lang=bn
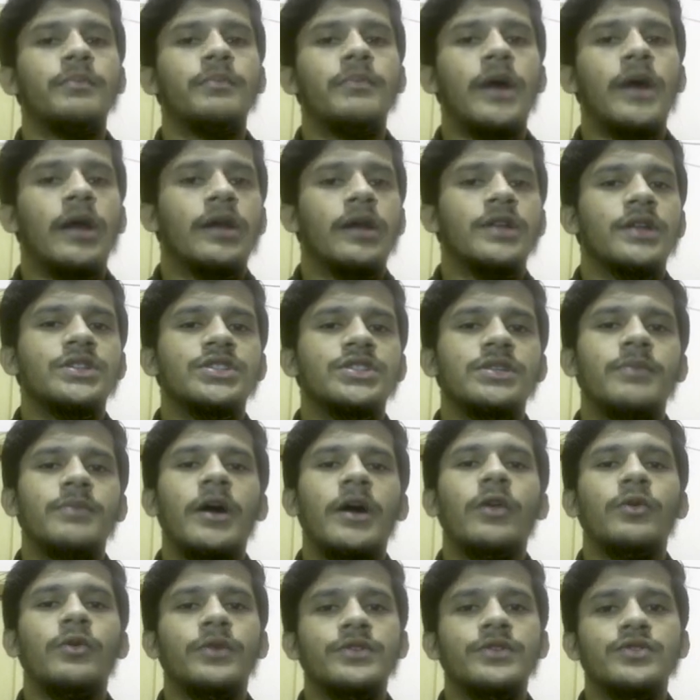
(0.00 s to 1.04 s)
বাংলাদেশের
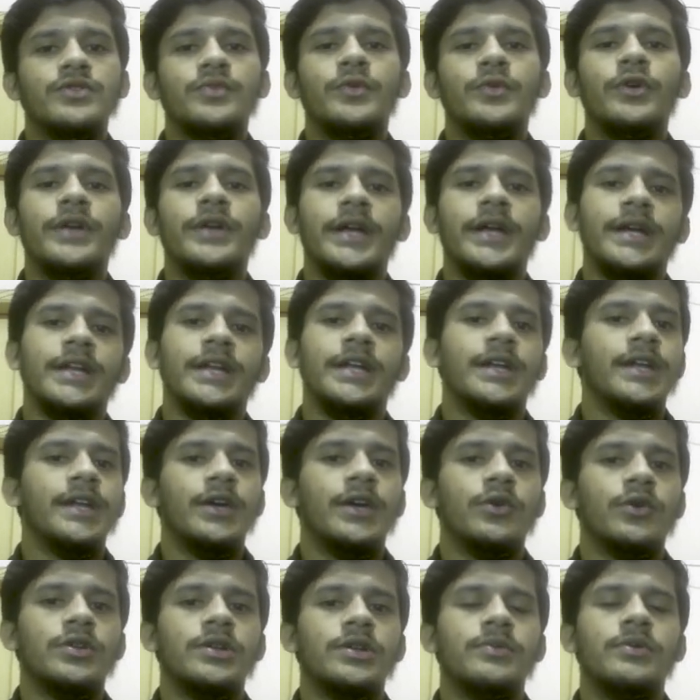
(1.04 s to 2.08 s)
ভালো কিছু পলিটেকনিক নিয়ে
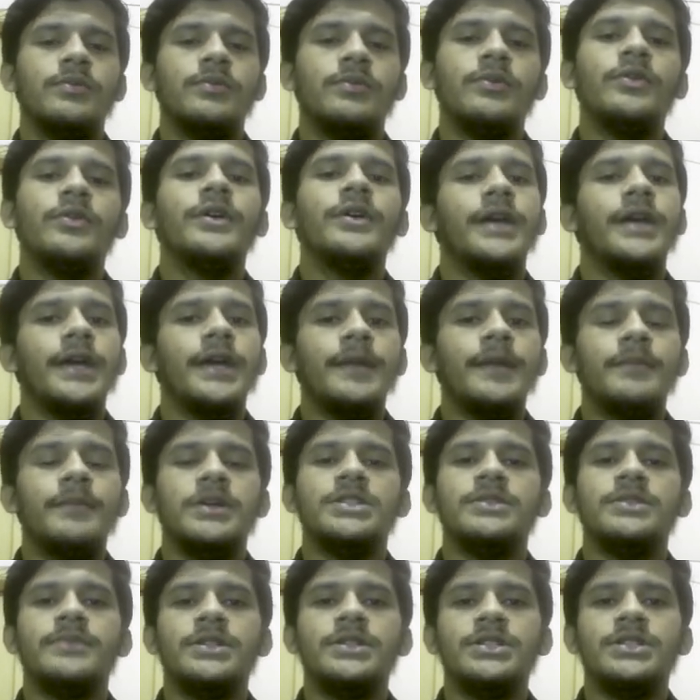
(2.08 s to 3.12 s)
কথা বলবো এর
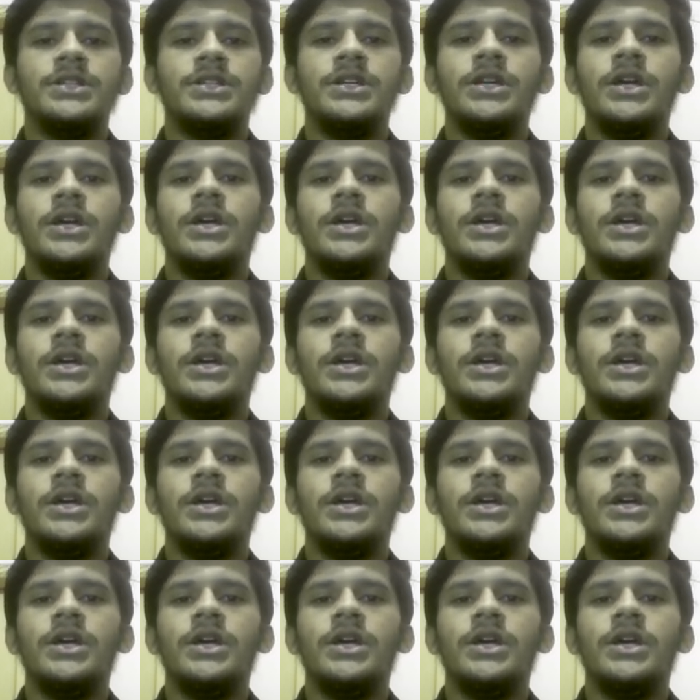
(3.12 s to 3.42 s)
পাশাপাশি